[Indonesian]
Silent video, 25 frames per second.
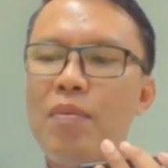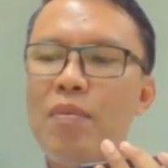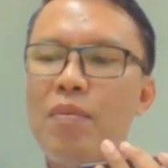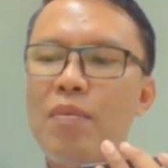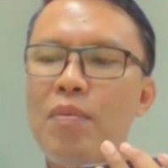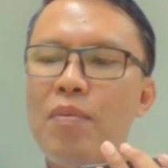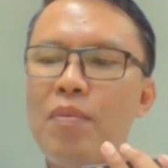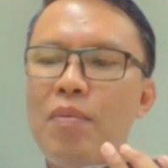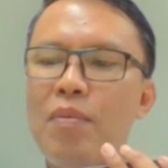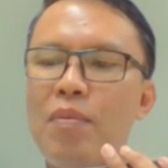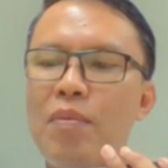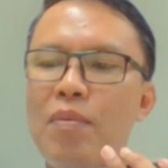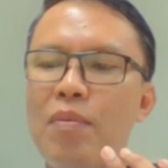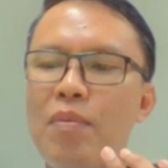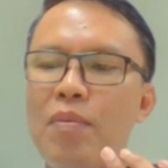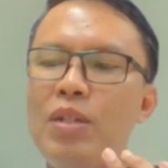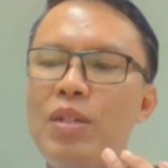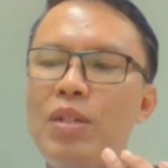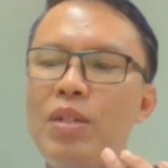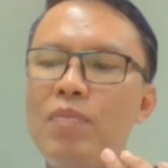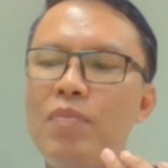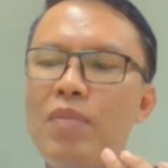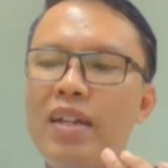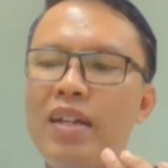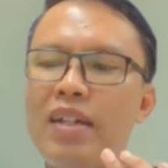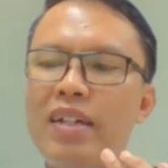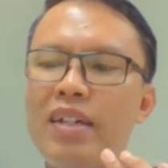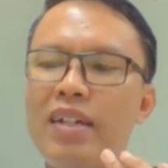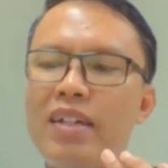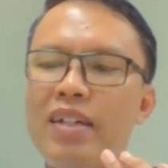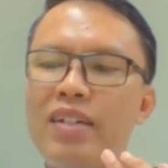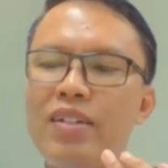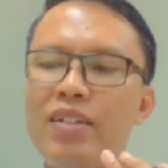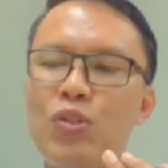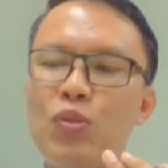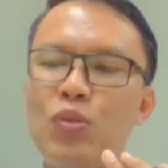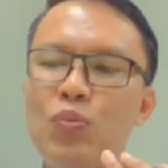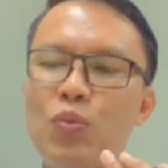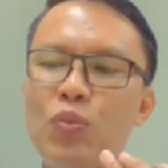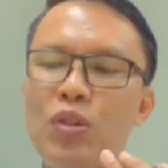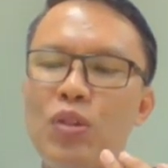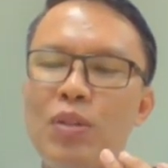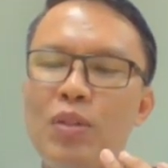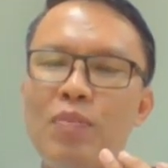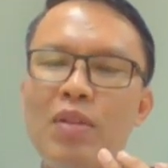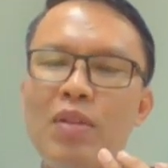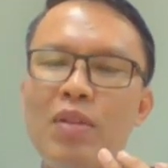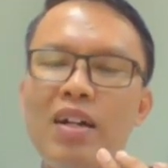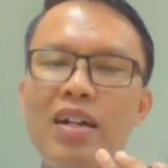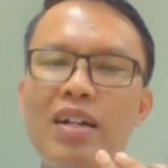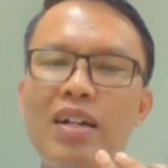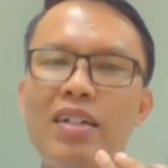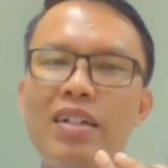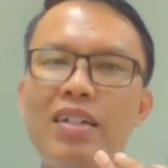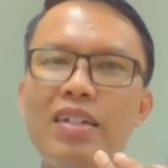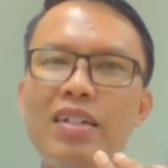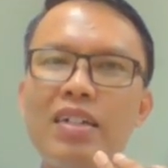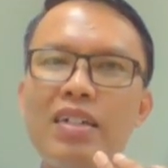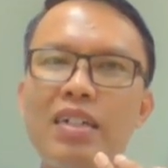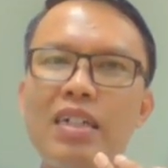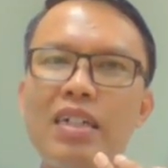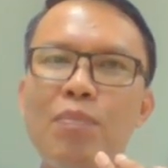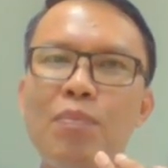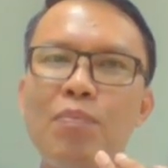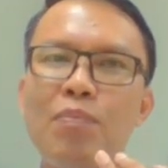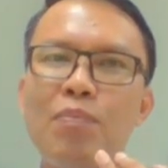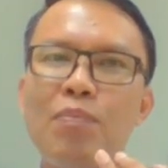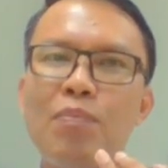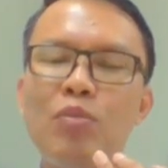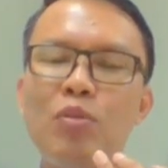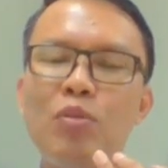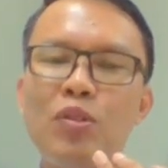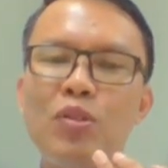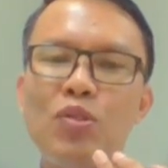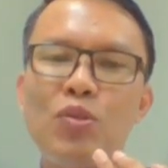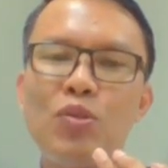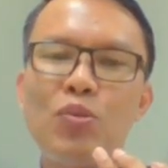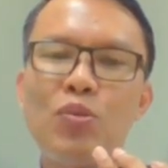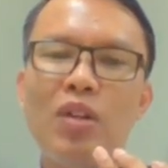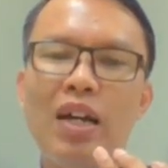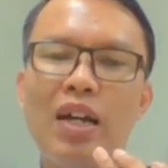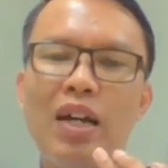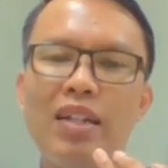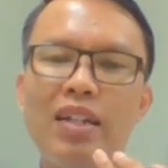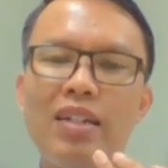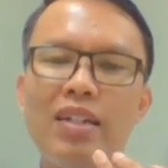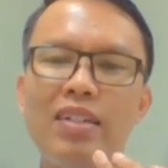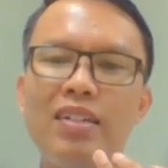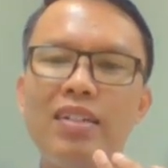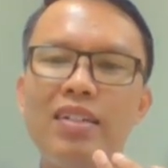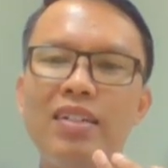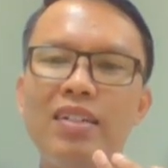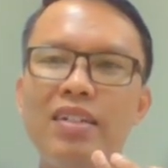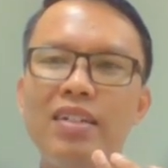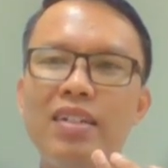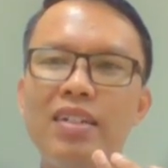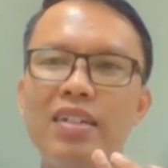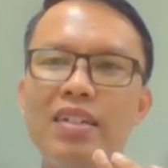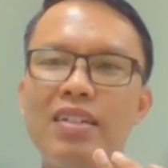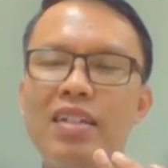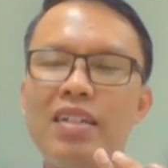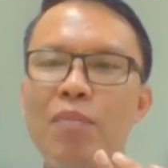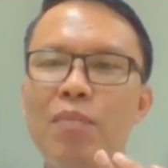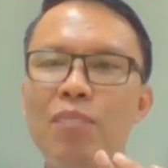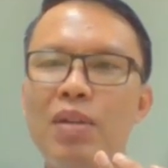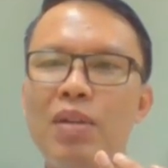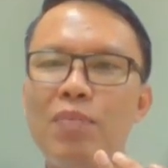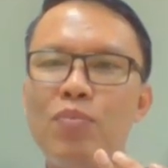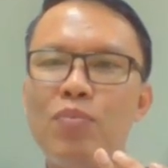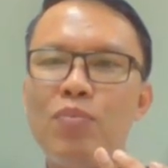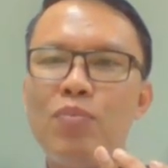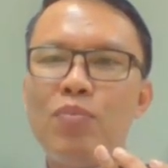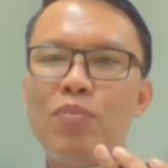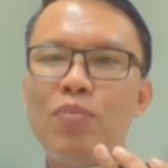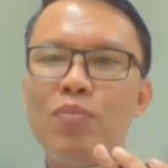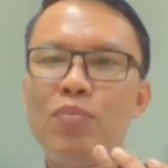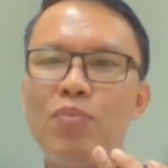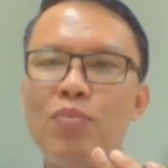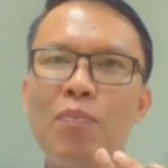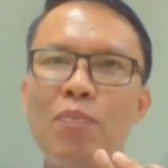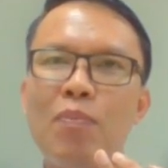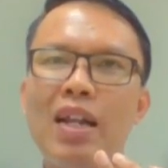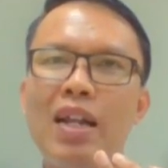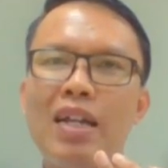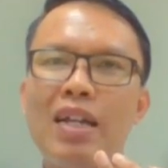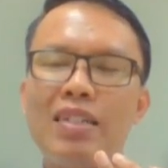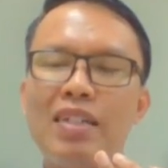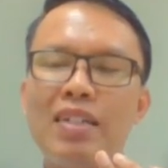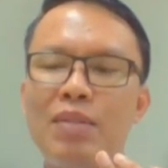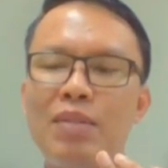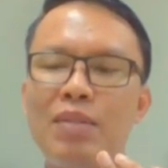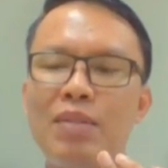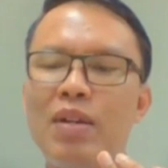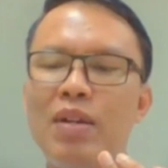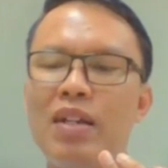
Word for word: 75 ya 75 gempa bumi susulan sampai pukul 16.55